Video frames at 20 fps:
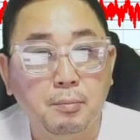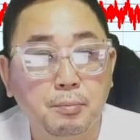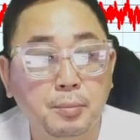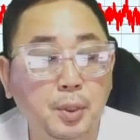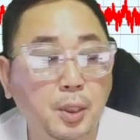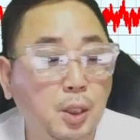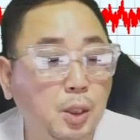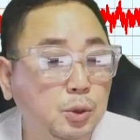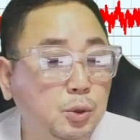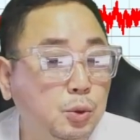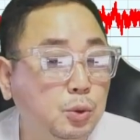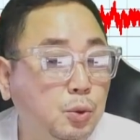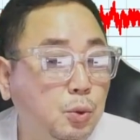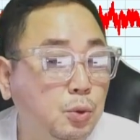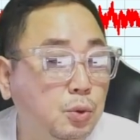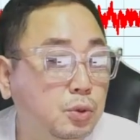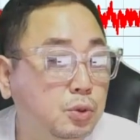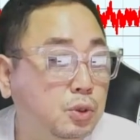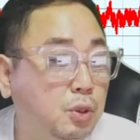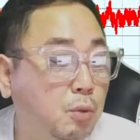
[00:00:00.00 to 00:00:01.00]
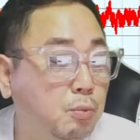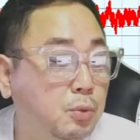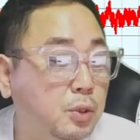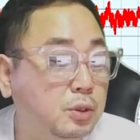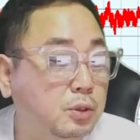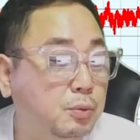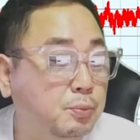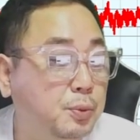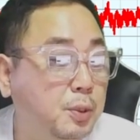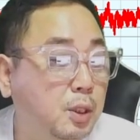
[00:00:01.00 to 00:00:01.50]
빌려줬던
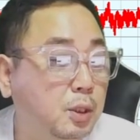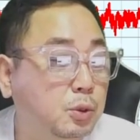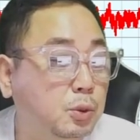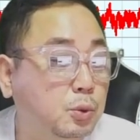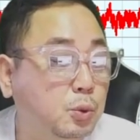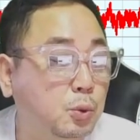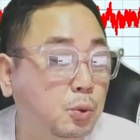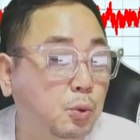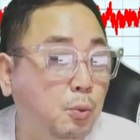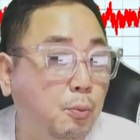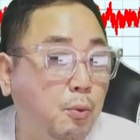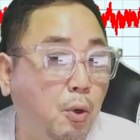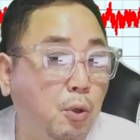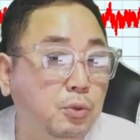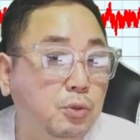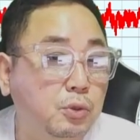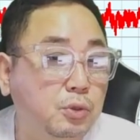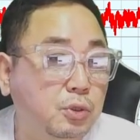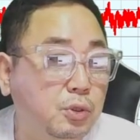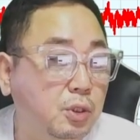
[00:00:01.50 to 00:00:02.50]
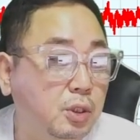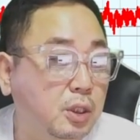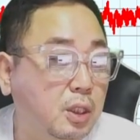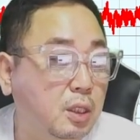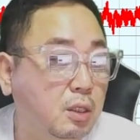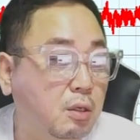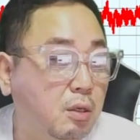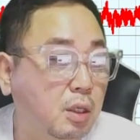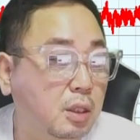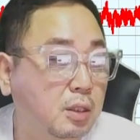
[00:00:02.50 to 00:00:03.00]
정부에서 빌려줬던 돈 걷어들여야
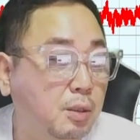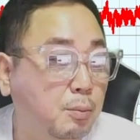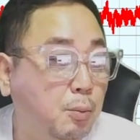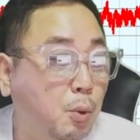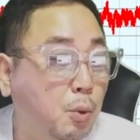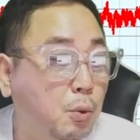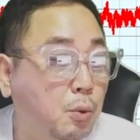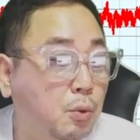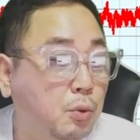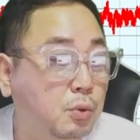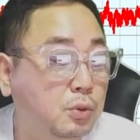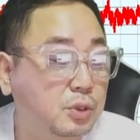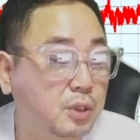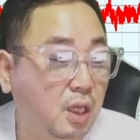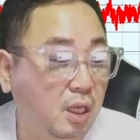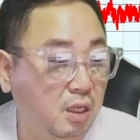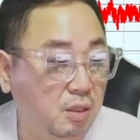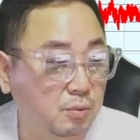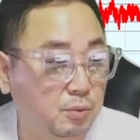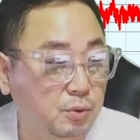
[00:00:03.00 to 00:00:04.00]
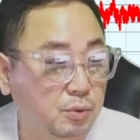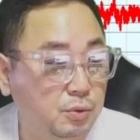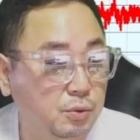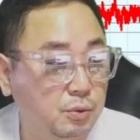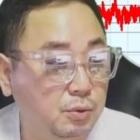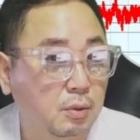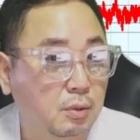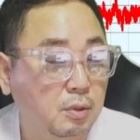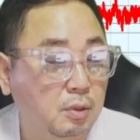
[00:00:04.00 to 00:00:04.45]
될 거 아니야. 뭘로? 세금으로.